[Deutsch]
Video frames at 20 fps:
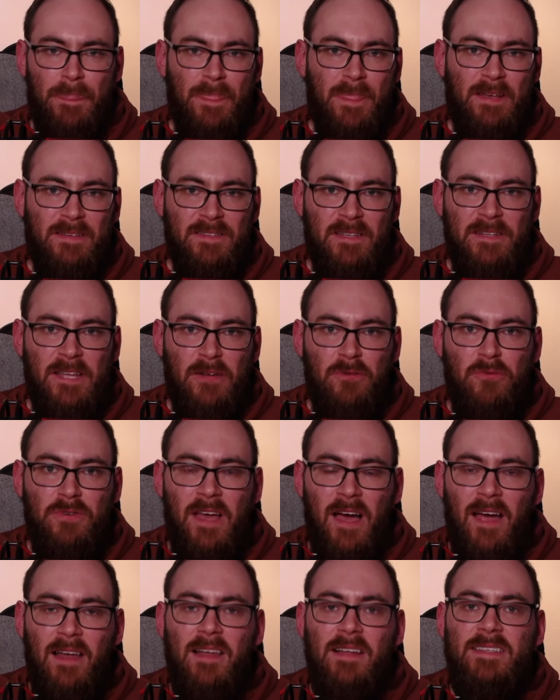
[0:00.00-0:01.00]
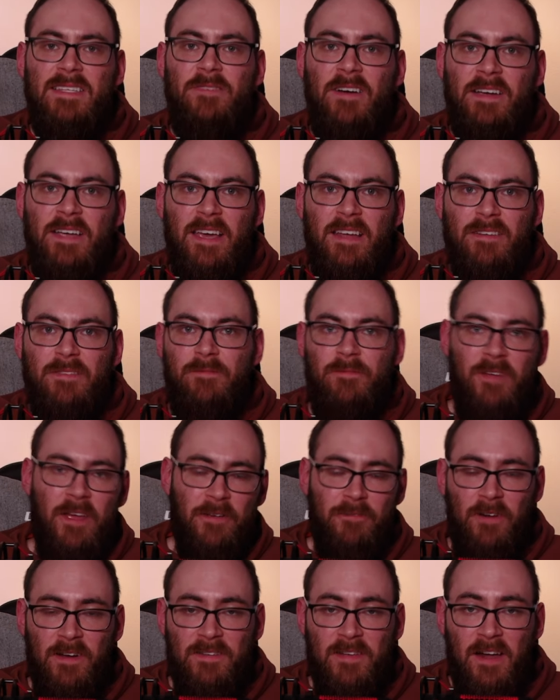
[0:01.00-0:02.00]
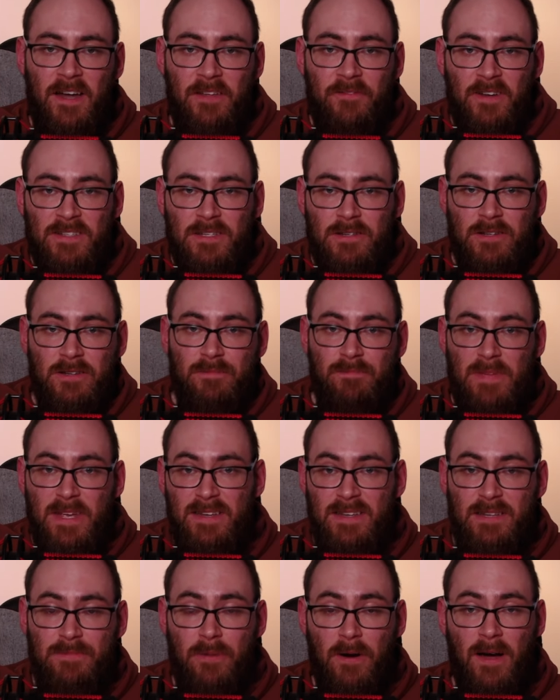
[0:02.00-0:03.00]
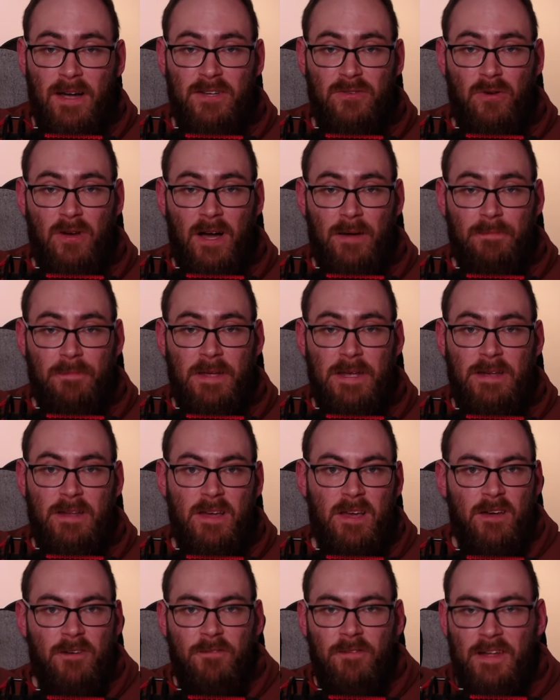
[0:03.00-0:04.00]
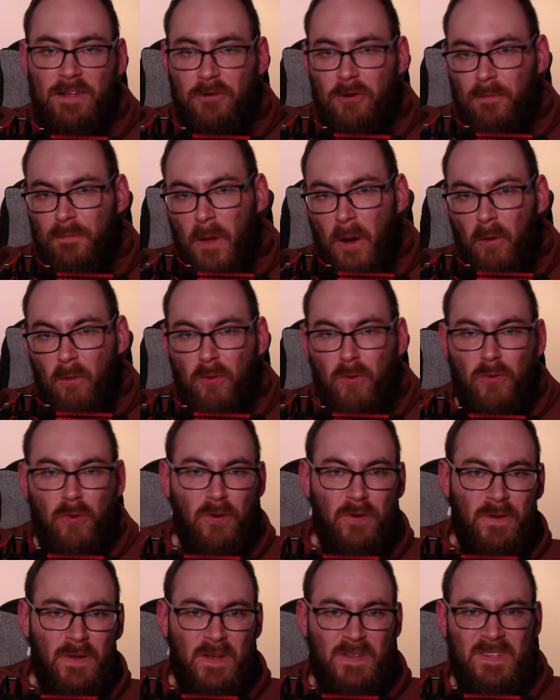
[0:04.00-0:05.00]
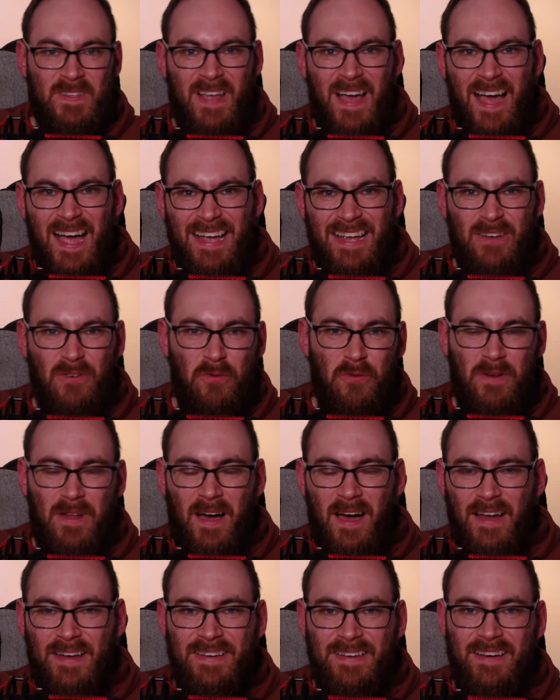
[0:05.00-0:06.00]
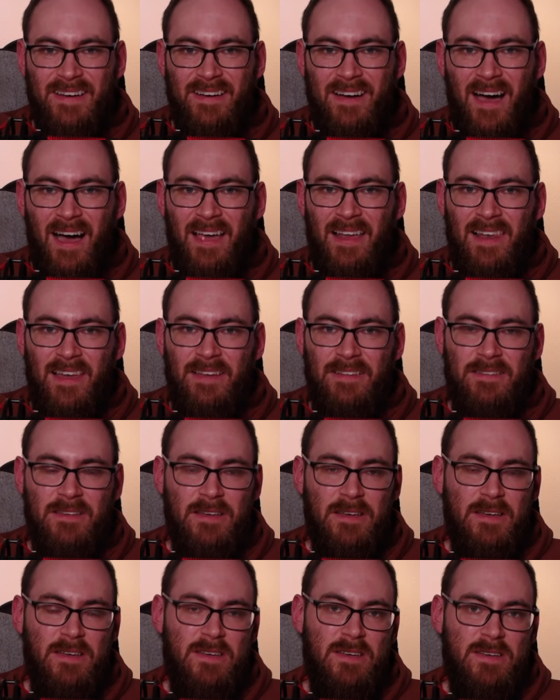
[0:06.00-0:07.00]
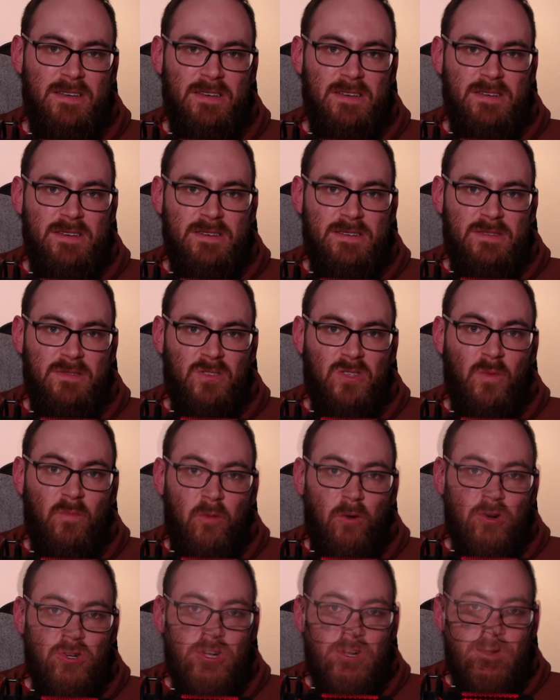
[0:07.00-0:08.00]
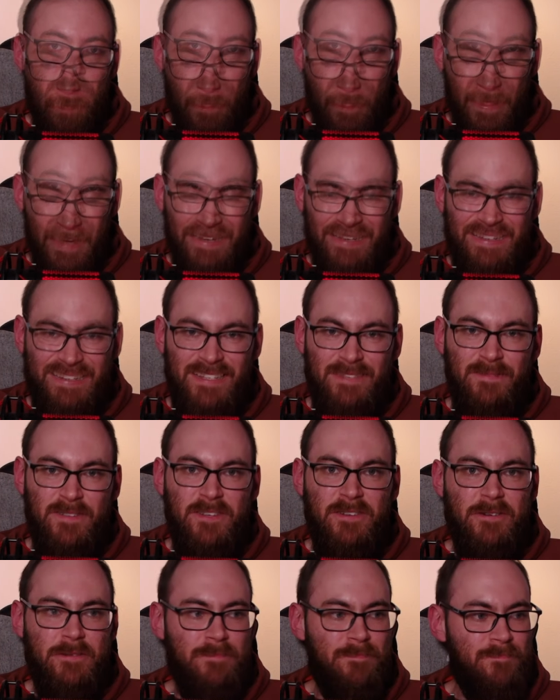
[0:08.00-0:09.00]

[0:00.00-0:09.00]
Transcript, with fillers: Das sind ja nur die Highlights, die wir kennen. Ich weiß gar nicht, was im Indie-Bereich noch abgeht. Vielleicht kommt da auch noch das ein oder andere Highlight zum Vorschein. In diesem Sinne.